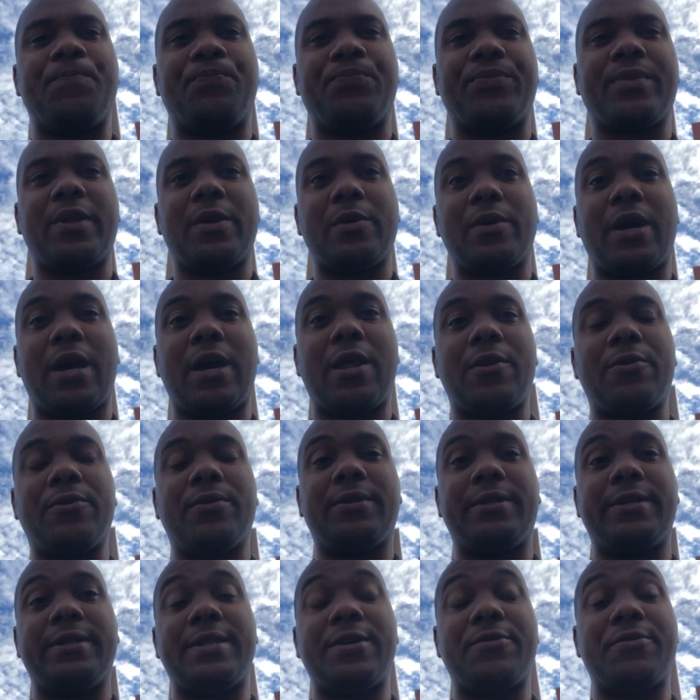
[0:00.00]
Eu quero
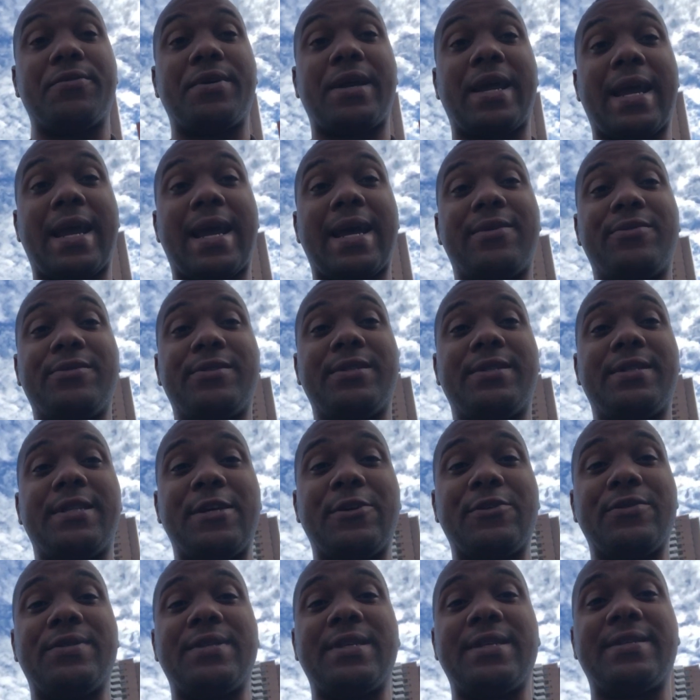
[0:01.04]
te dar um recado de
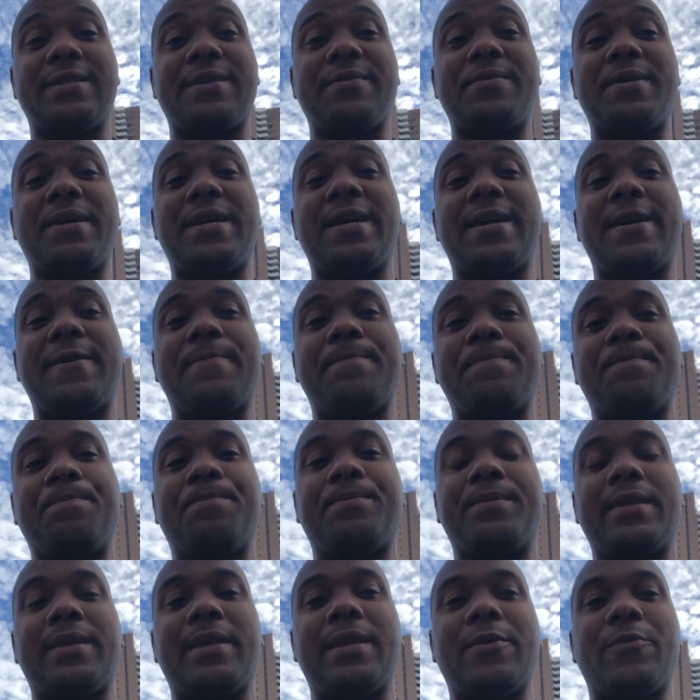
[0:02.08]
Deus nessa manhã.
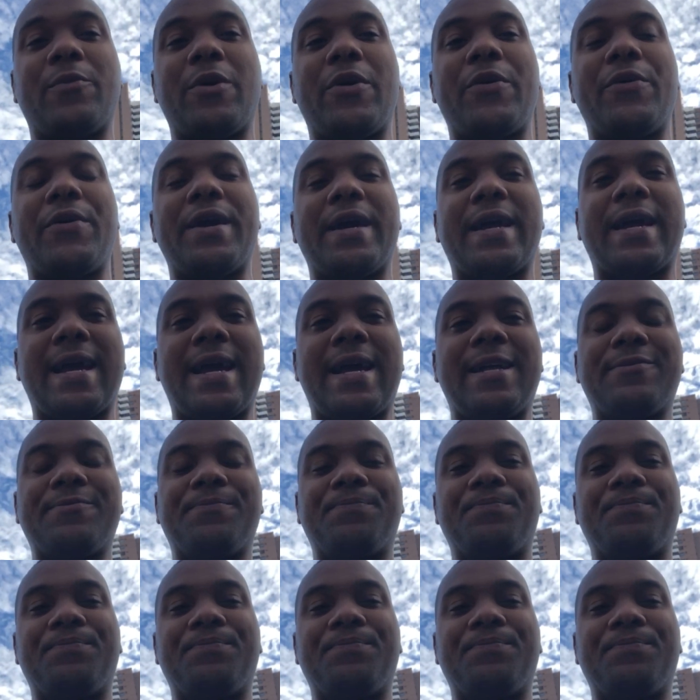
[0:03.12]
Qual é o recado?